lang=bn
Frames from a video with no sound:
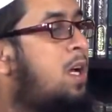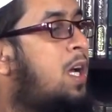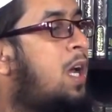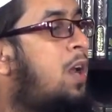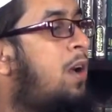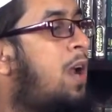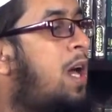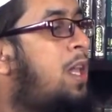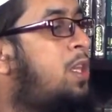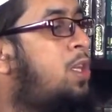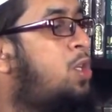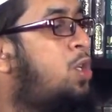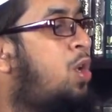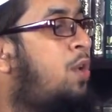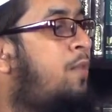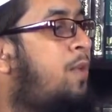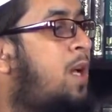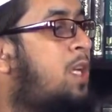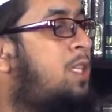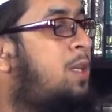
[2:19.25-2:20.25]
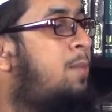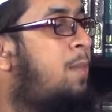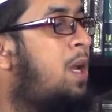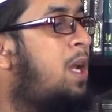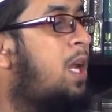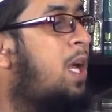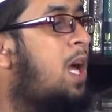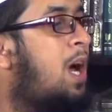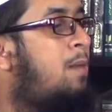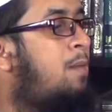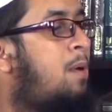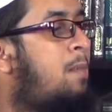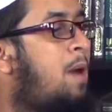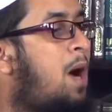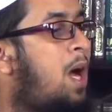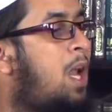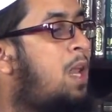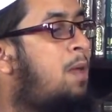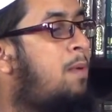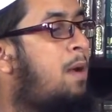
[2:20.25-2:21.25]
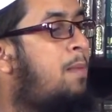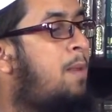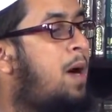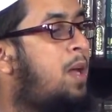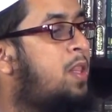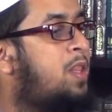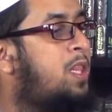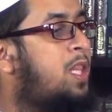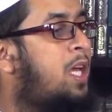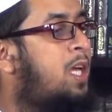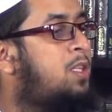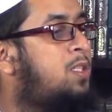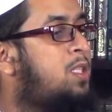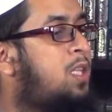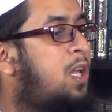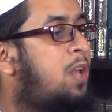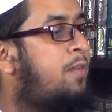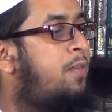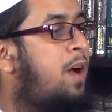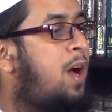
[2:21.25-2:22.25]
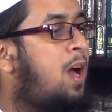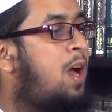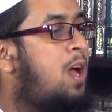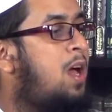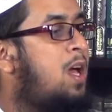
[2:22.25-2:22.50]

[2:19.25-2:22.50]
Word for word: কারণ হাদিস শরীফে আছে মান কামা আল ইমাম হাত্তায়ান শরীফা